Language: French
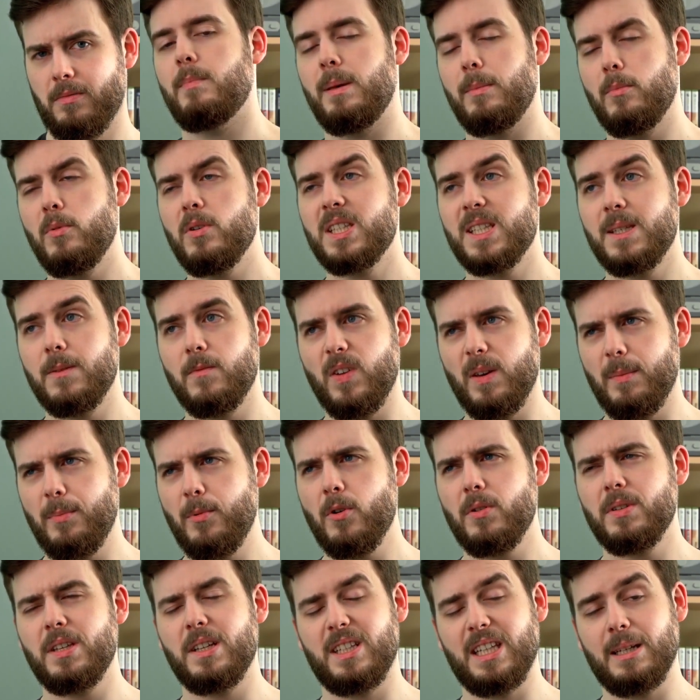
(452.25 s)
Et moi, ce qui me fait
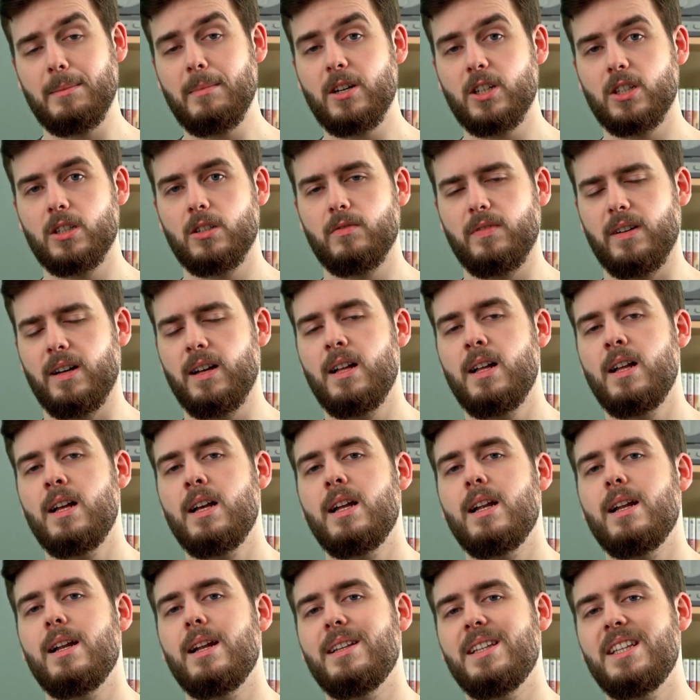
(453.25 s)
peur, c'est que ça marche. Enfin,
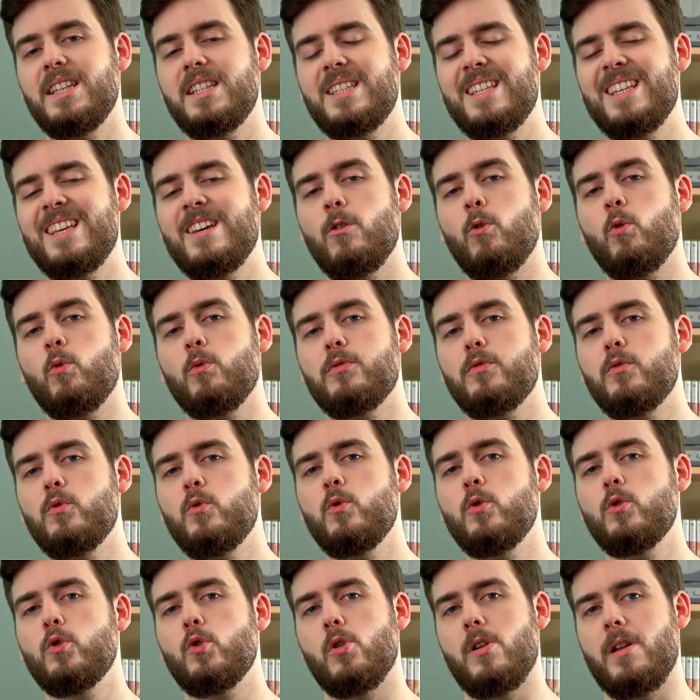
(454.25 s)
Disney ont
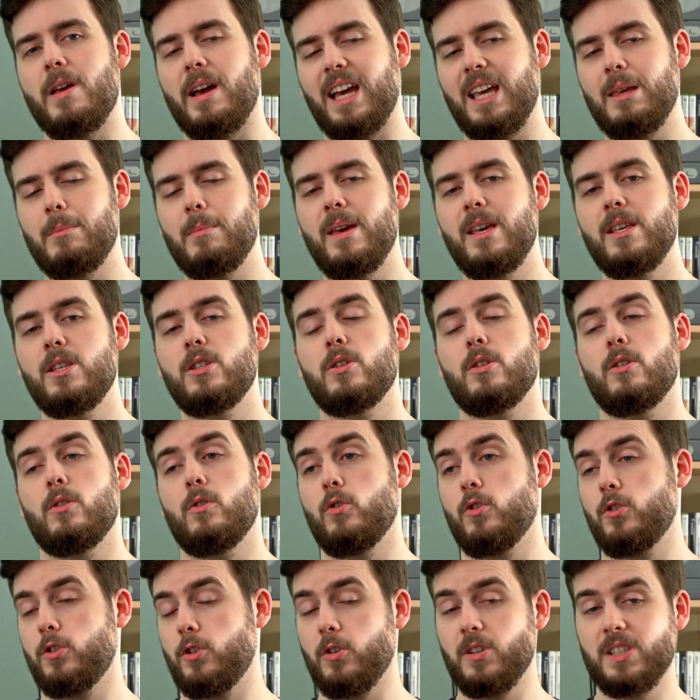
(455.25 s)
vu que les remakes
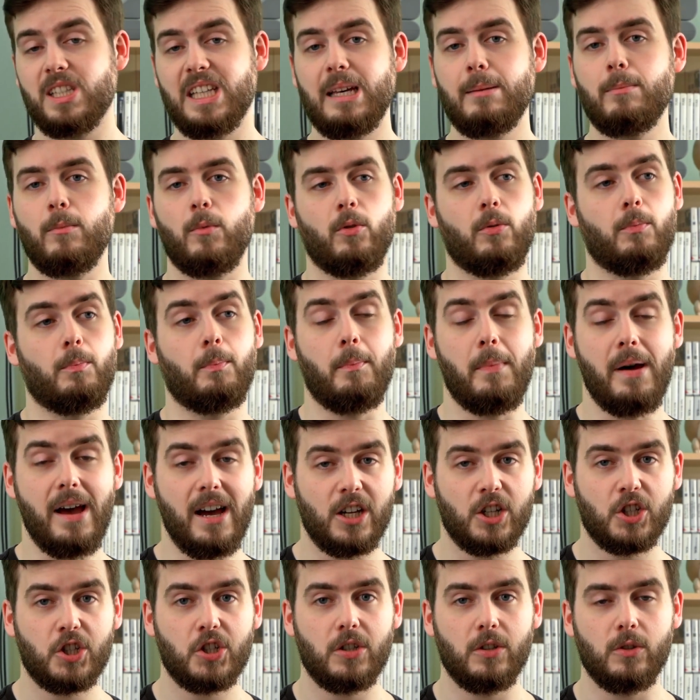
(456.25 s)
sans âme
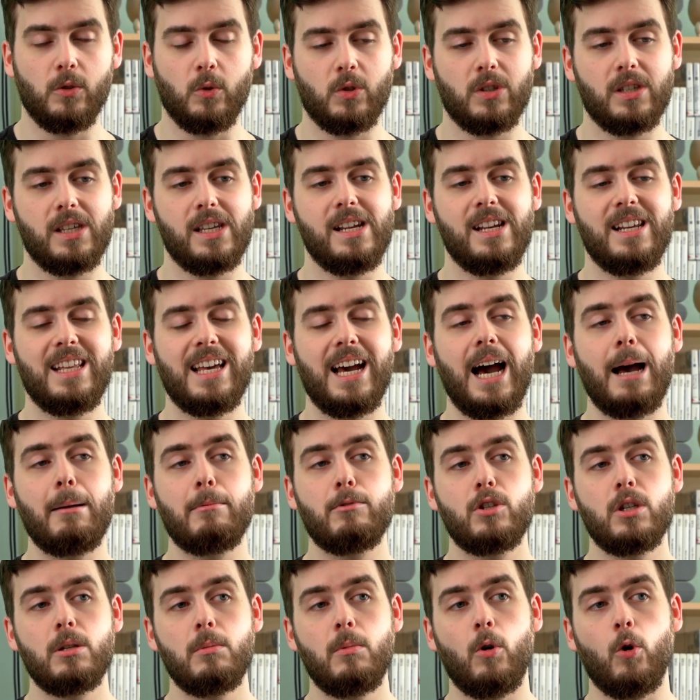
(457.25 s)
marchent, donc il n'y a
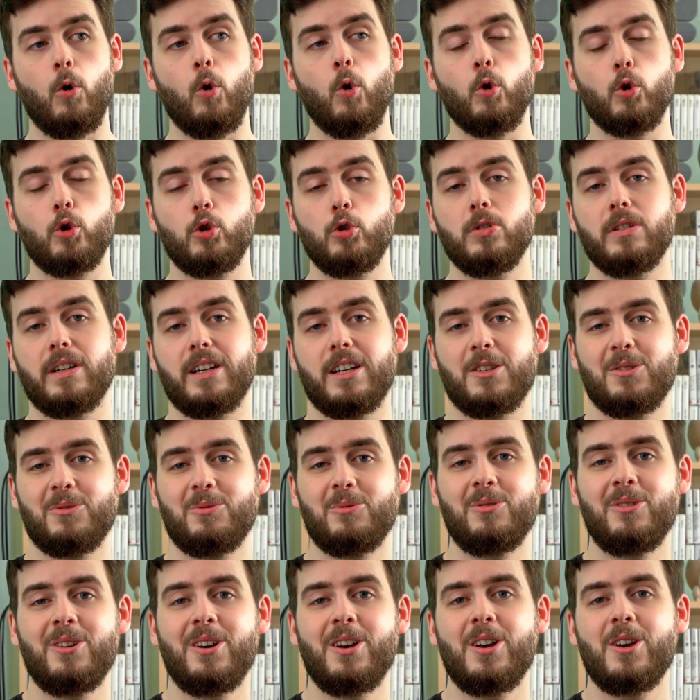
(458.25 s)
absolument aucune
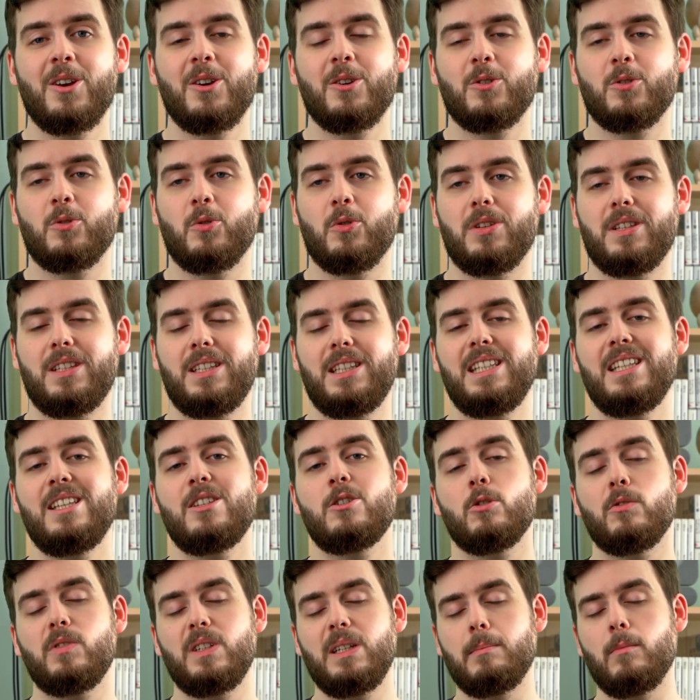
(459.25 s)
raison que si
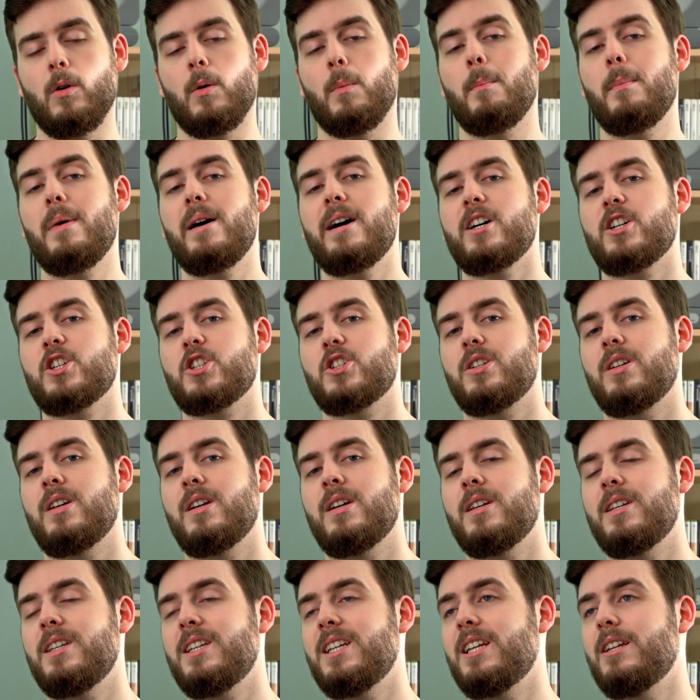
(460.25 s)
ce film marche,
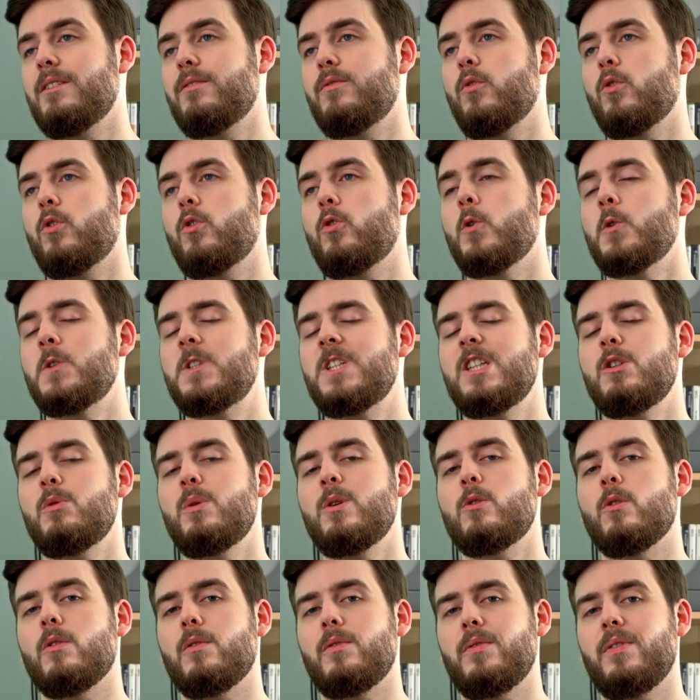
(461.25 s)
ils vont
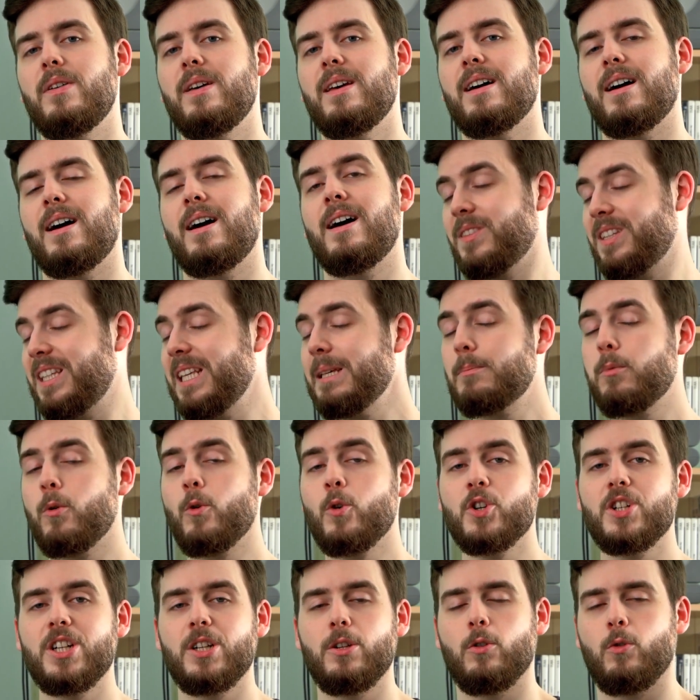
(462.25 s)
continuer de faire des
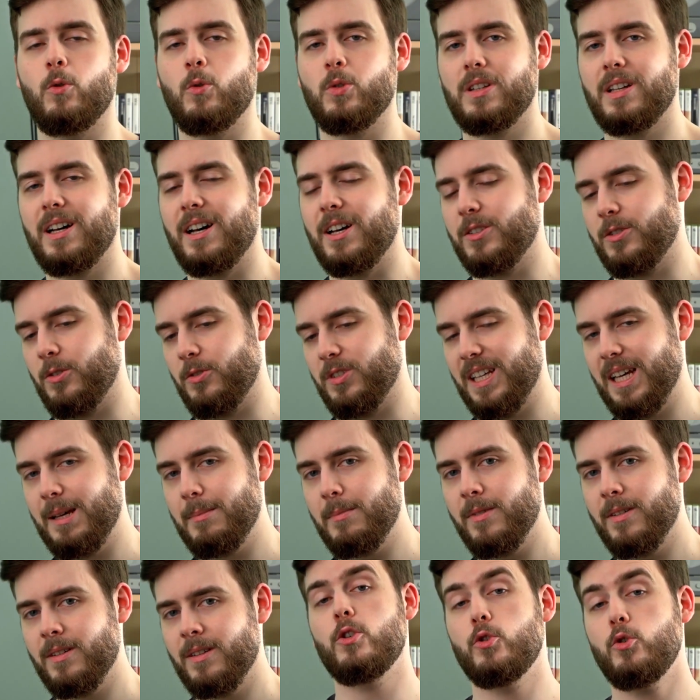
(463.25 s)
projets de contrats sans
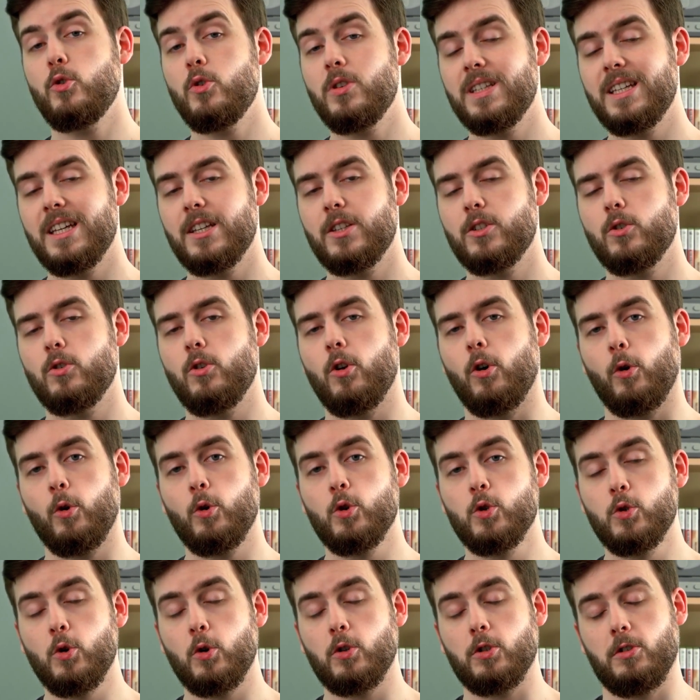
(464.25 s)
âme jusqu'à ce que leurs
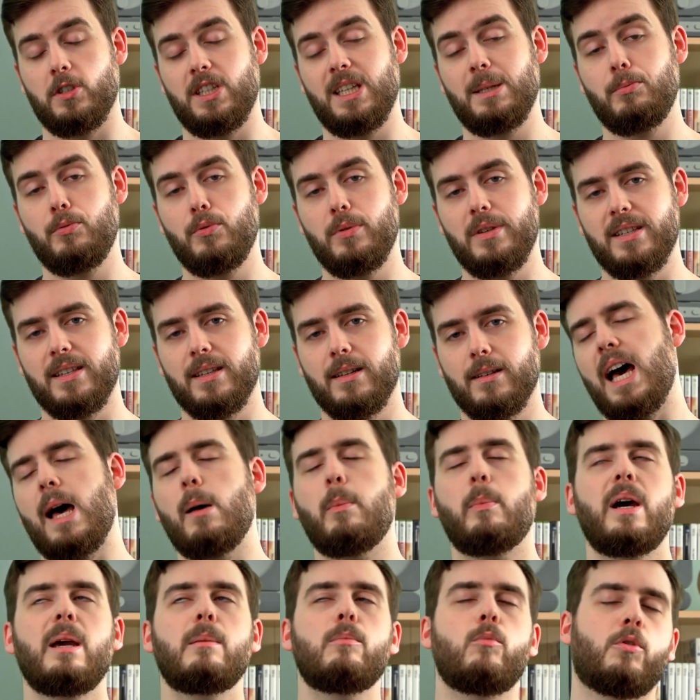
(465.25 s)
ressources s'épuisent.
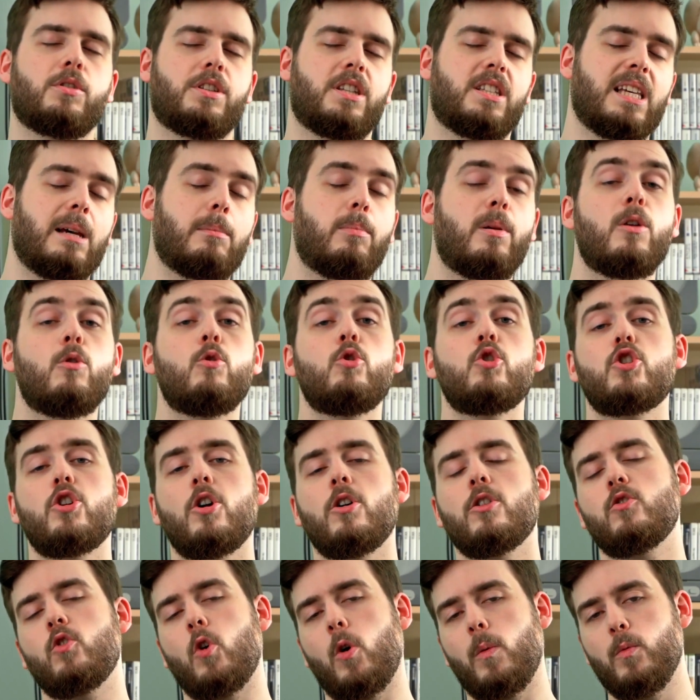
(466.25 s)
Après, bon, si ça plaît aux
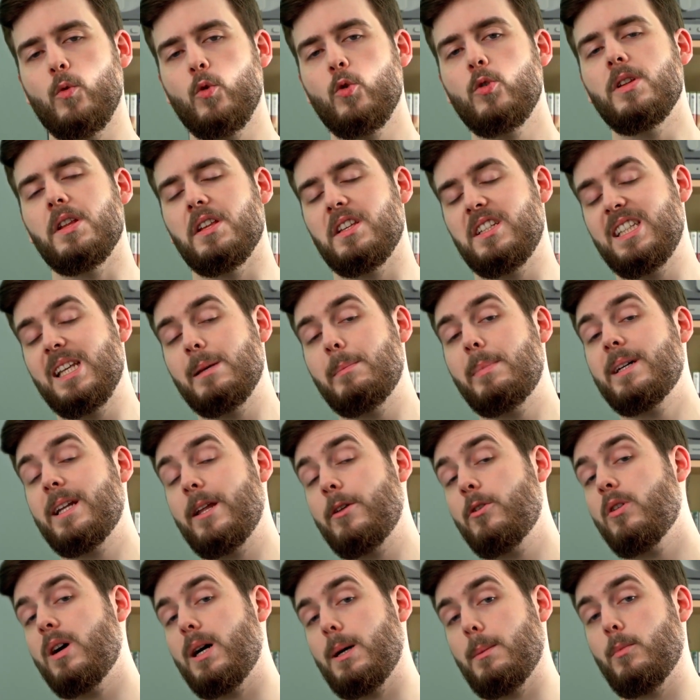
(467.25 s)
gens, tant mieux. N'hésitez pas
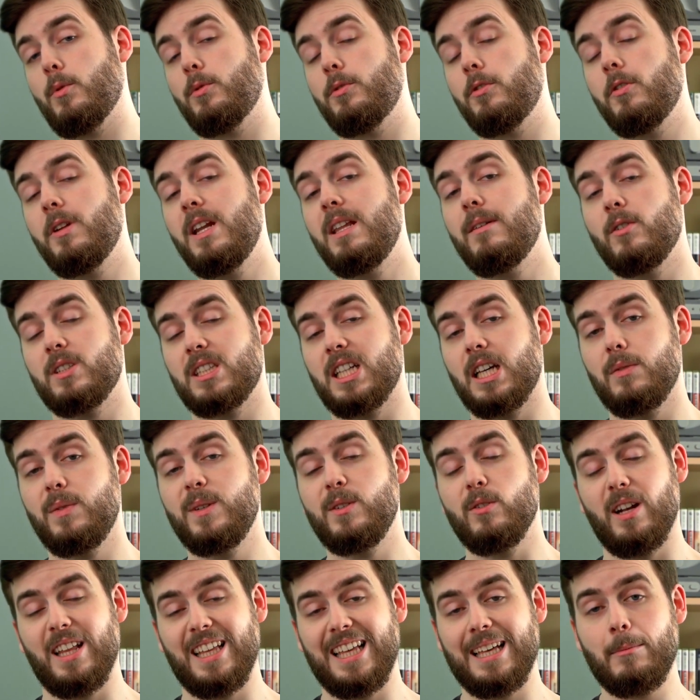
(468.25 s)
d'ailleurs à me donner votre
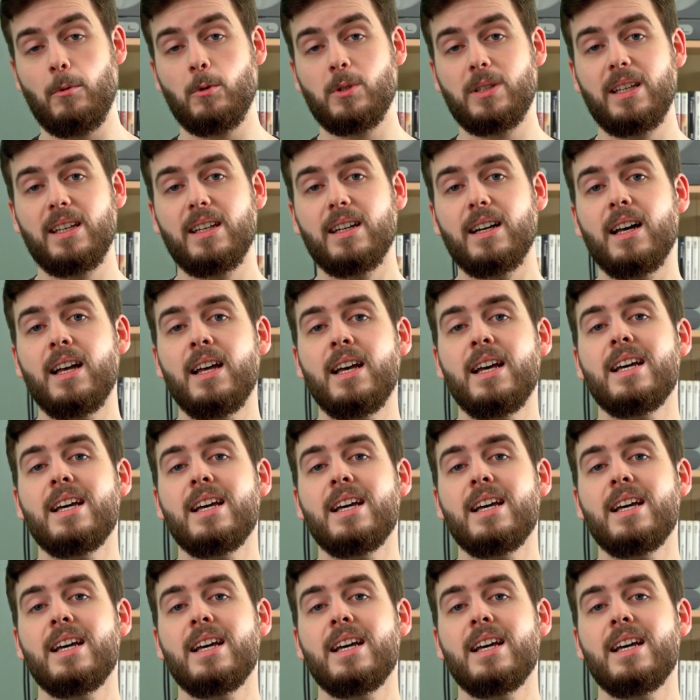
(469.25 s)
avis dans les commentaires